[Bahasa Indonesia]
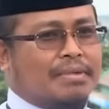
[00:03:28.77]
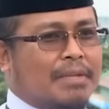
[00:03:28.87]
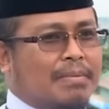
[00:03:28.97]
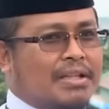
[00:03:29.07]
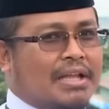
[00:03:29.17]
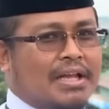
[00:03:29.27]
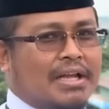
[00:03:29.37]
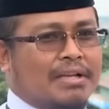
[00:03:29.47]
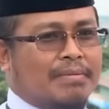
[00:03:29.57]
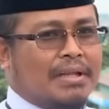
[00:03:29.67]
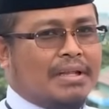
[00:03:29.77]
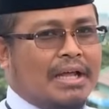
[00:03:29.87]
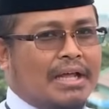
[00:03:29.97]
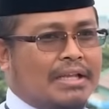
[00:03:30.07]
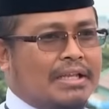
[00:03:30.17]
Pertama kita arahkan ke
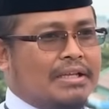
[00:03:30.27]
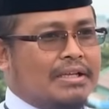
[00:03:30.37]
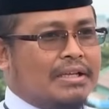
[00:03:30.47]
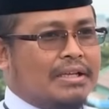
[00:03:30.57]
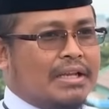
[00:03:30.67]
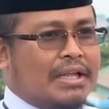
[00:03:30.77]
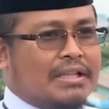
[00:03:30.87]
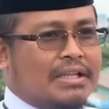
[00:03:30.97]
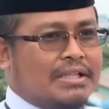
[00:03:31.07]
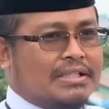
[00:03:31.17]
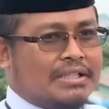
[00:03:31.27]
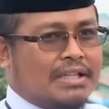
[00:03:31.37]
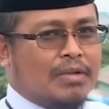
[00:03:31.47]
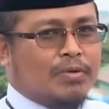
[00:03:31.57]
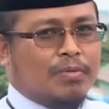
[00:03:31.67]
matahari, Nanti
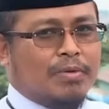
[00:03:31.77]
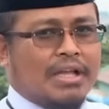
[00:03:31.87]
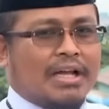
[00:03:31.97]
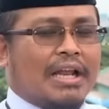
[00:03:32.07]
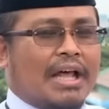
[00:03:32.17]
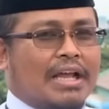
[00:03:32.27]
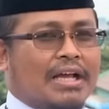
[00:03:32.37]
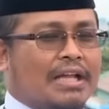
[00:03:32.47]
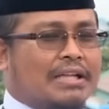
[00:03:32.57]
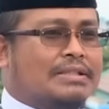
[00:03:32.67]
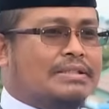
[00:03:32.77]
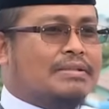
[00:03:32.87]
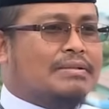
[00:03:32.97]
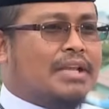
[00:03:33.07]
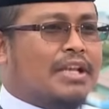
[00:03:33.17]
setelah grup kita akan arahkan
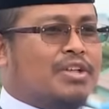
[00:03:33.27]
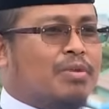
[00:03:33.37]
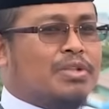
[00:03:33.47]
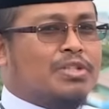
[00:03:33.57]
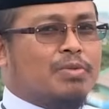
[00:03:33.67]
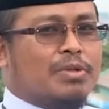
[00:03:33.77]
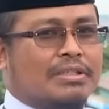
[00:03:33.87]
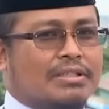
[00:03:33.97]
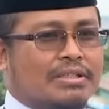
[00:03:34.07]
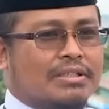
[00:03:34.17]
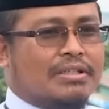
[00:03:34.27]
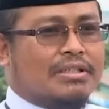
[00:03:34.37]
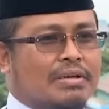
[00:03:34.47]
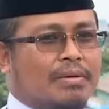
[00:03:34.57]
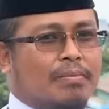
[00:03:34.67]
teleskop tersebut ke
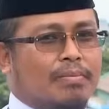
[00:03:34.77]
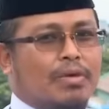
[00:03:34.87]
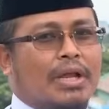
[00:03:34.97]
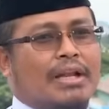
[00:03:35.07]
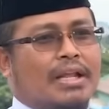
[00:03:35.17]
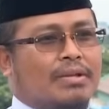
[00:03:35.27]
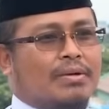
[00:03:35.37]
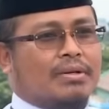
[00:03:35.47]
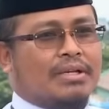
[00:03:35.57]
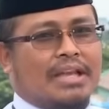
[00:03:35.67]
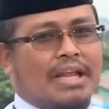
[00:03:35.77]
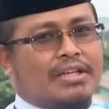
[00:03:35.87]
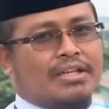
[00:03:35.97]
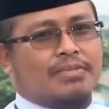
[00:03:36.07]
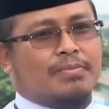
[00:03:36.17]
bulan atau ke hilal
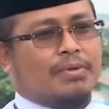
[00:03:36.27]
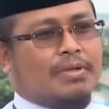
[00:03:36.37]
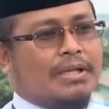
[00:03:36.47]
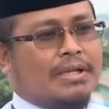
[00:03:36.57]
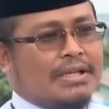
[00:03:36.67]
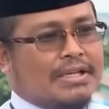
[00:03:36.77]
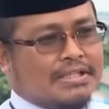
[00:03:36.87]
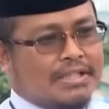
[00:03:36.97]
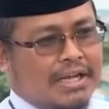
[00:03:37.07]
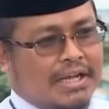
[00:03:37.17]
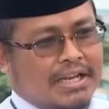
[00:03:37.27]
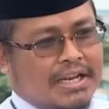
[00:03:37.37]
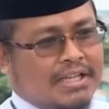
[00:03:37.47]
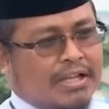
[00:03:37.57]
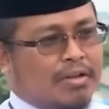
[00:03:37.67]
tersebut. Sedangkan
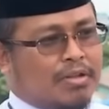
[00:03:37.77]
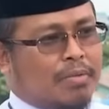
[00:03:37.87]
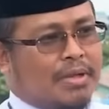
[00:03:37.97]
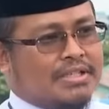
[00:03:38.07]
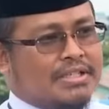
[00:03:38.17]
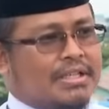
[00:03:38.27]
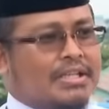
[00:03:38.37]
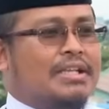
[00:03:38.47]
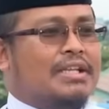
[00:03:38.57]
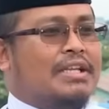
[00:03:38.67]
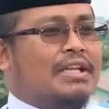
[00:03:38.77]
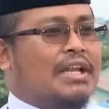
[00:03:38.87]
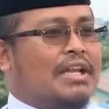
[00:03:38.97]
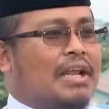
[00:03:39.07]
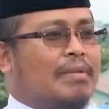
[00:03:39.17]
alat yang otomatis ini
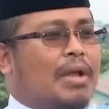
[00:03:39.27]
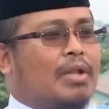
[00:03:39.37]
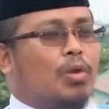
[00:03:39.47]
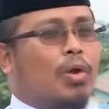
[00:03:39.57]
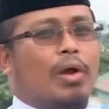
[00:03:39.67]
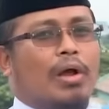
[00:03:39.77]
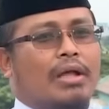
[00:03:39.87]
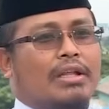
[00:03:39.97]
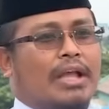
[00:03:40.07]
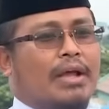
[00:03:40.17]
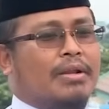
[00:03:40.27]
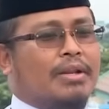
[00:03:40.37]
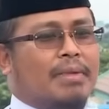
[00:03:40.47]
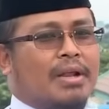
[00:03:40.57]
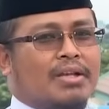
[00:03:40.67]
ini adalah patok yang
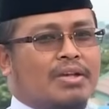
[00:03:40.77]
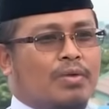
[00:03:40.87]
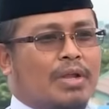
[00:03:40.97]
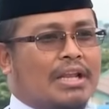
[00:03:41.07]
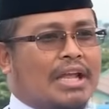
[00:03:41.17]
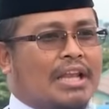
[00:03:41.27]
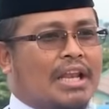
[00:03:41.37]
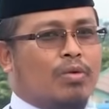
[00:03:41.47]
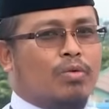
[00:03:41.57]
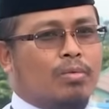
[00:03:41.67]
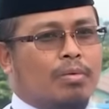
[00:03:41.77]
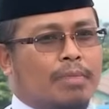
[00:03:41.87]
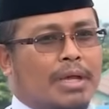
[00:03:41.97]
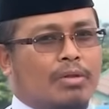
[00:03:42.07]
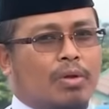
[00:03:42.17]
dimana kegunaannya adalah untuk
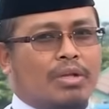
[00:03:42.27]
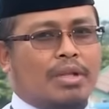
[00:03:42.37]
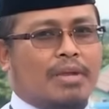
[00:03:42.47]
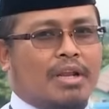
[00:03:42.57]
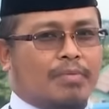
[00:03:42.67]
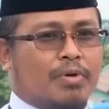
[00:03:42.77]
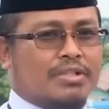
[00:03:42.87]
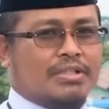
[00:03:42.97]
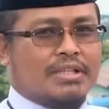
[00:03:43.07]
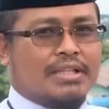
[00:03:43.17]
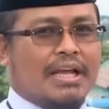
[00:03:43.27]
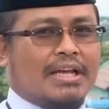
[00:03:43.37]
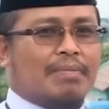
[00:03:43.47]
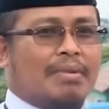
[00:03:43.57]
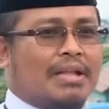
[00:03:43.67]
mempatok di mana posisi
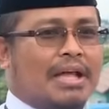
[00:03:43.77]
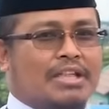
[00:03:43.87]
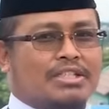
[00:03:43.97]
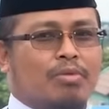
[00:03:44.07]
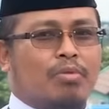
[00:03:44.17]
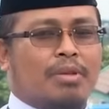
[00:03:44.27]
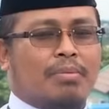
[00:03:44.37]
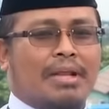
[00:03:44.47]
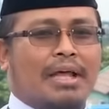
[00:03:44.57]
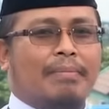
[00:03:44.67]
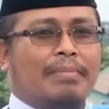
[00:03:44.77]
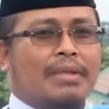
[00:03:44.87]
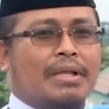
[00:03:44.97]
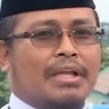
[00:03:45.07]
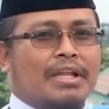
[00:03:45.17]
terakhir matahari sebelum terbenam
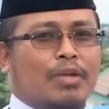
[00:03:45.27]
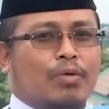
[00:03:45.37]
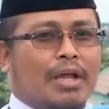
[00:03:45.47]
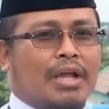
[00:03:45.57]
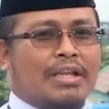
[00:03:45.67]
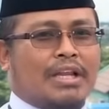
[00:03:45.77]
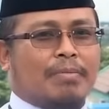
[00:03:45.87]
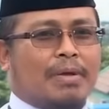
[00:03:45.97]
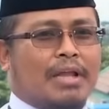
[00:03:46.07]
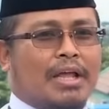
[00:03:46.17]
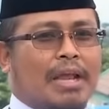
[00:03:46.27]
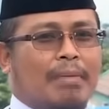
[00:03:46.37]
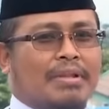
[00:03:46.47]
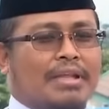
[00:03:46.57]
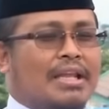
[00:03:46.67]
dikurangin daripada
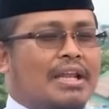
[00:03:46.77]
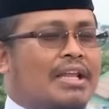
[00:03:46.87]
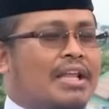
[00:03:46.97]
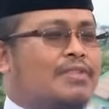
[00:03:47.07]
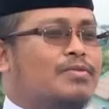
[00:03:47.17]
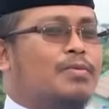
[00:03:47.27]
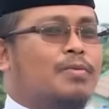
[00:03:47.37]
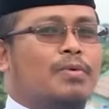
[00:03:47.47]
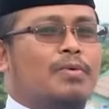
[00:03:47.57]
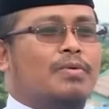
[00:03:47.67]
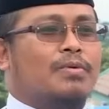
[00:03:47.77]
lamanya hilal di atas ufuk.